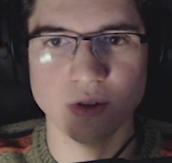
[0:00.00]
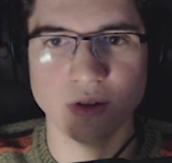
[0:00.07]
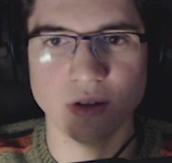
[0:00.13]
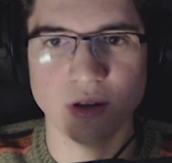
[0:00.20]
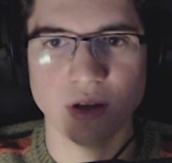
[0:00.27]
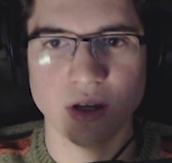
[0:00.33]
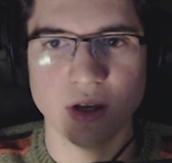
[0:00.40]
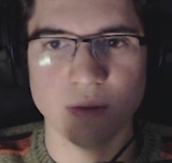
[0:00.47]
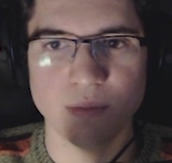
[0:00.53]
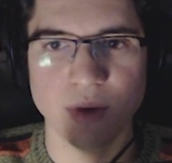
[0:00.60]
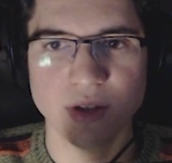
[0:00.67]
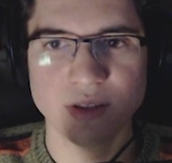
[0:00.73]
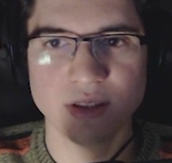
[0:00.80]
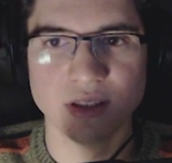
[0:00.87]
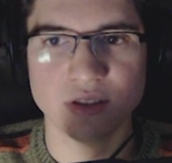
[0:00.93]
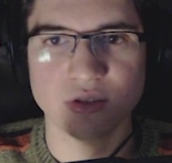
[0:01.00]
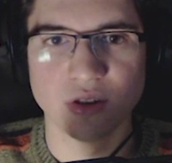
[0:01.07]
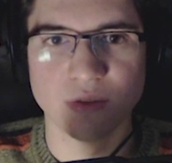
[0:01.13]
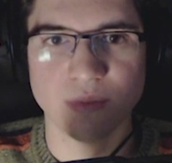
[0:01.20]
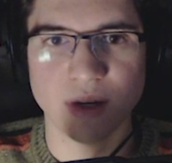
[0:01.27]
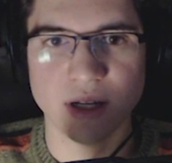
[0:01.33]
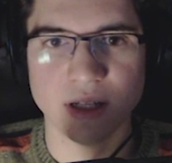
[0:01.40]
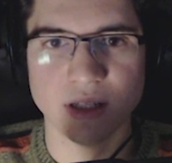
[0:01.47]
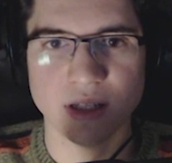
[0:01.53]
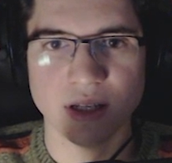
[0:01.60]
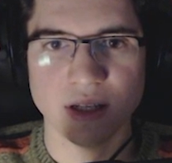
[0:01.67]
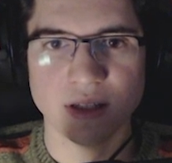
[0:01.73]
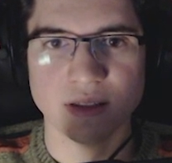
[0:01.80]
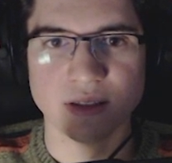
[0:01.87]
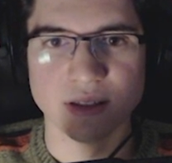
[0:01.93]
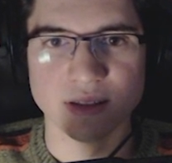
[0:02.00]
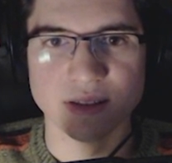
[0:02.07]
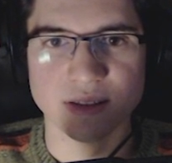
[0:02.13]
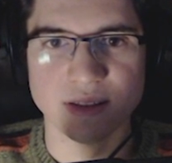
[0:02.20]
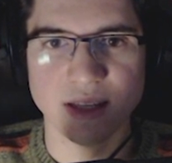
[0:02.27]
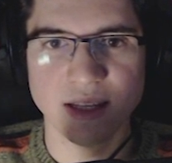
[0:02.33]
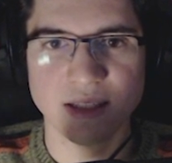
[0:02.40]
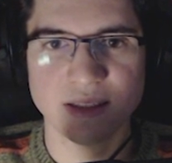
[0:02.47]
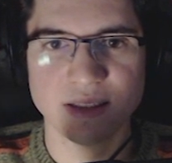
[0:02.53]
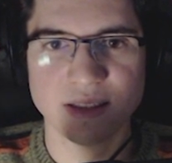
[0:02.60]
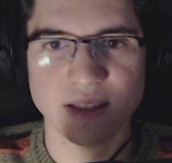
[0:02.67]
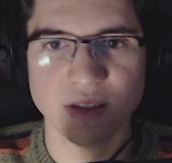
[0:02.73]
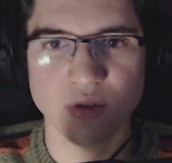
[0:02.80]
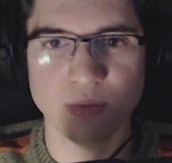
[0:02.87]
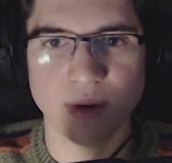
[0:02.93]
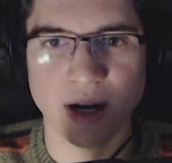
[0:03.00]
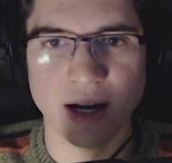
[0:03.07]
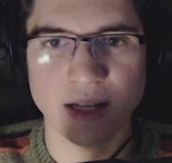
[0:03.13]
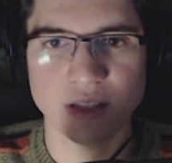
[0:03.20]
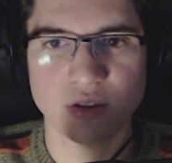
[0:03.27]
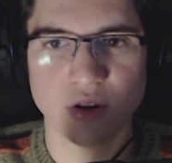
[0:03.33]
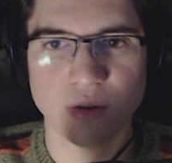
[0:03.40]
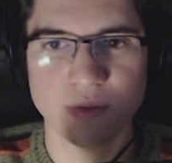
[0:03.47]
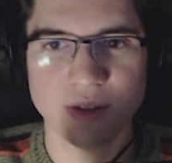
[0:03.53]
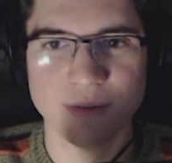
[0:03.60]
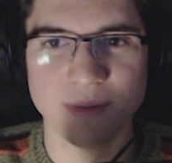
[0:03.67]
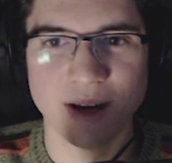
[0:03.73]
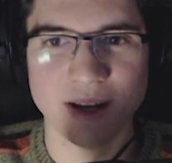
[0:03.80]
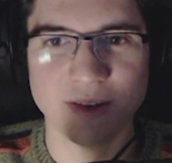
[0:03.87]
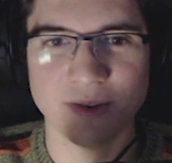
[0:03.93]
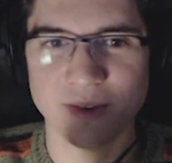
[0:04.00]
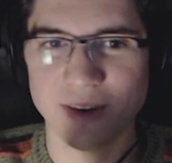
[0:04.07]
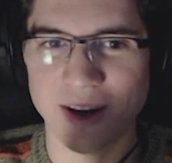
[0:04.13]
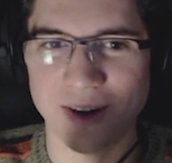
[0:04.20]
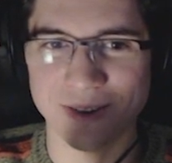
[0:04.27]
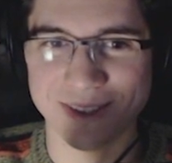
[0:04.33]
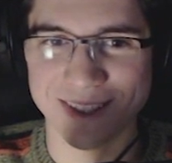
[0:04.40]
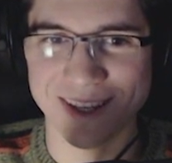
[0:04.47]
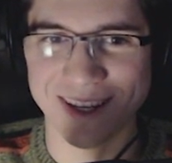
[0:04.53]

einholen, möchte ich doch meinen, dass 16 übereinkommende Meinungen